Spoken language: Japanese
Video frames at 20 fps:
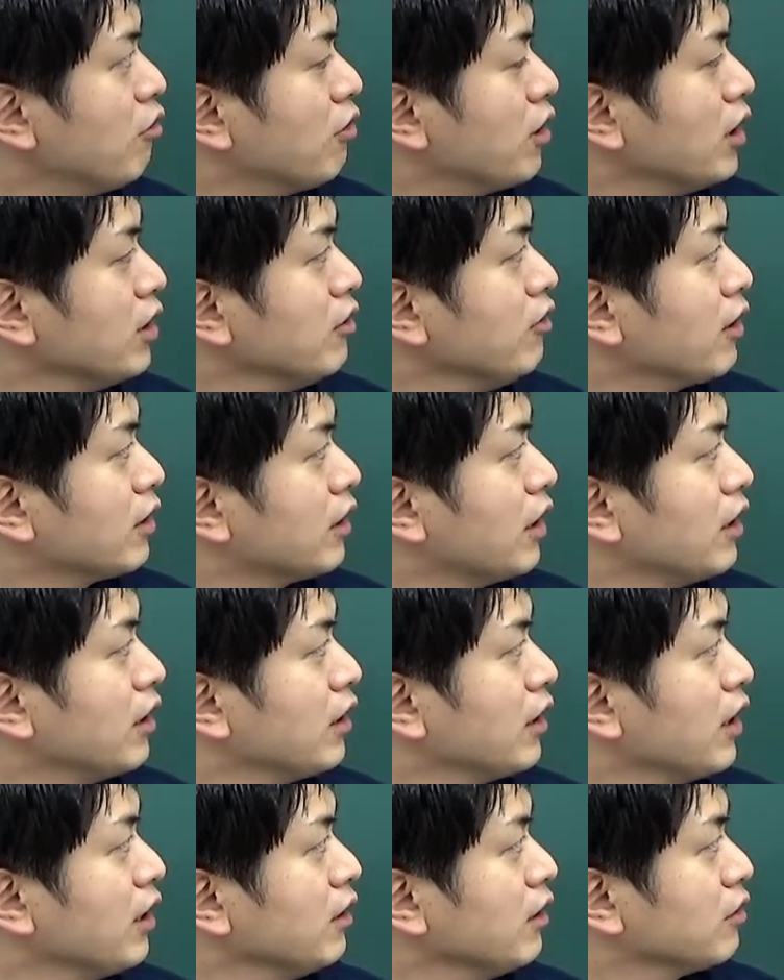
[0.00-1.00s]
他には
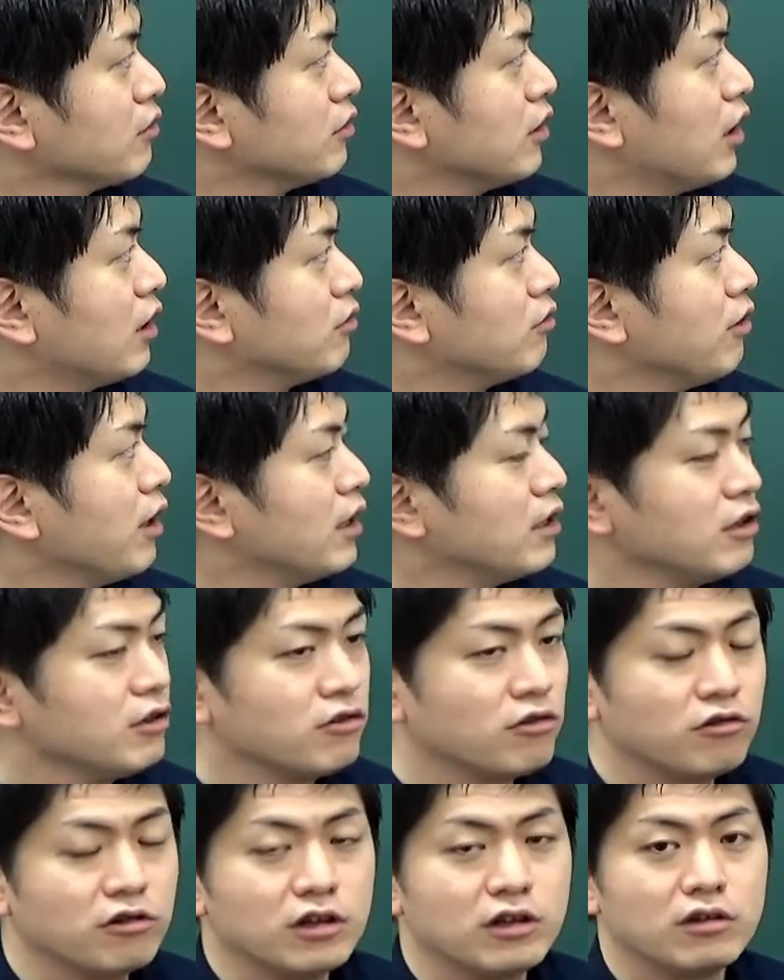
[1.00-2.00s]
展開薬である
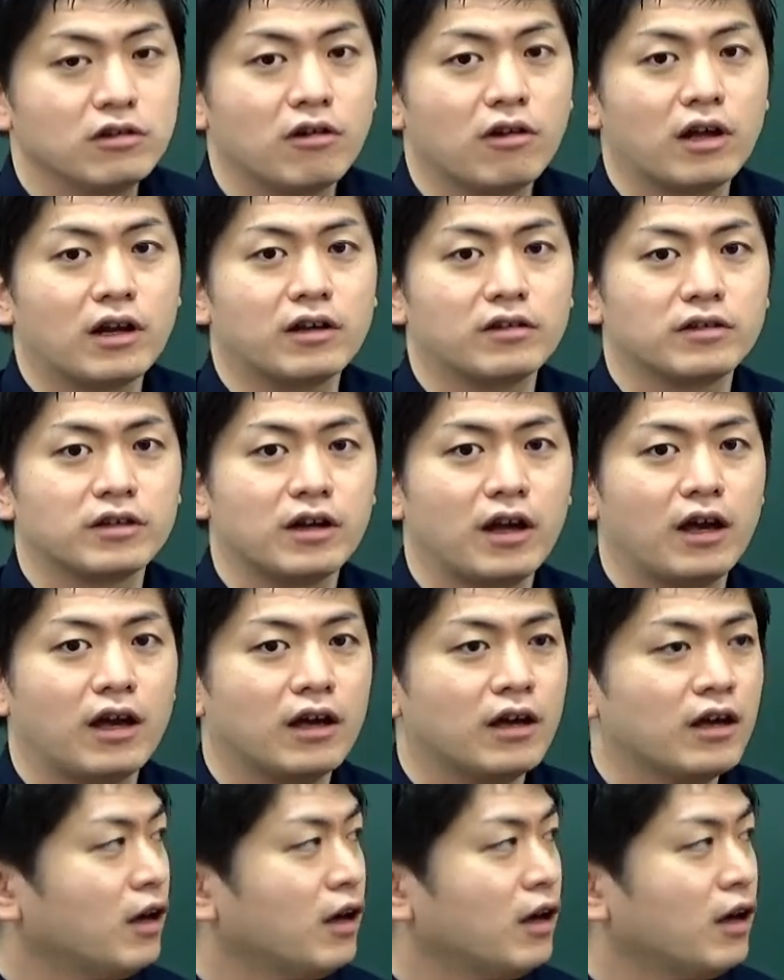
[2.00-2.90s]
フェニトインとかですね